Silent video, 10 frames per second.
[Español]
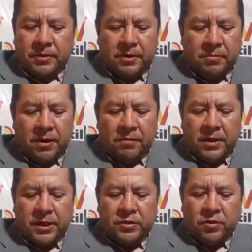eh,
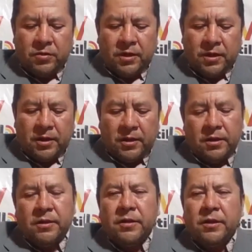verificación de,
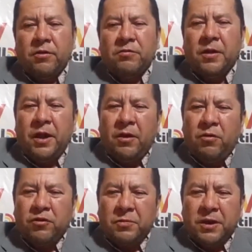de los
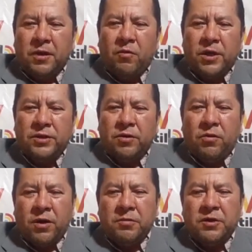vehículos,
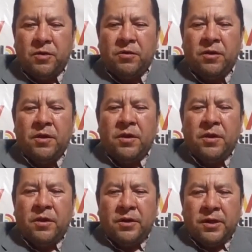matriculación, revisión
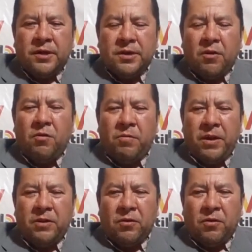están
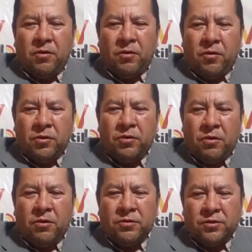cumpliendo con,
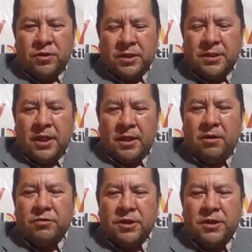todos los,
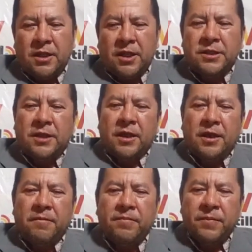estándares
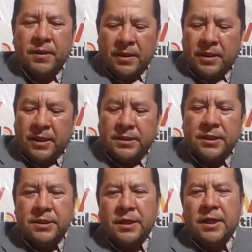que, que, se
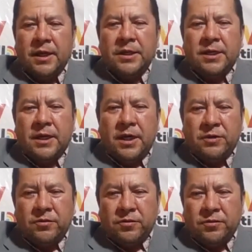exige en este
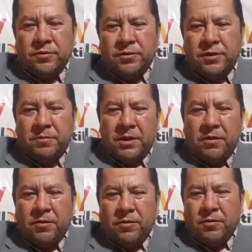caso,
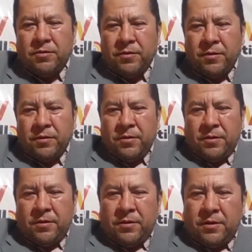estimado
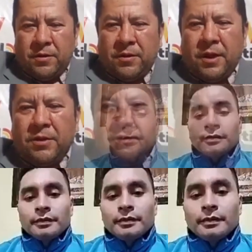eh,
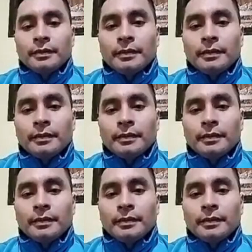director.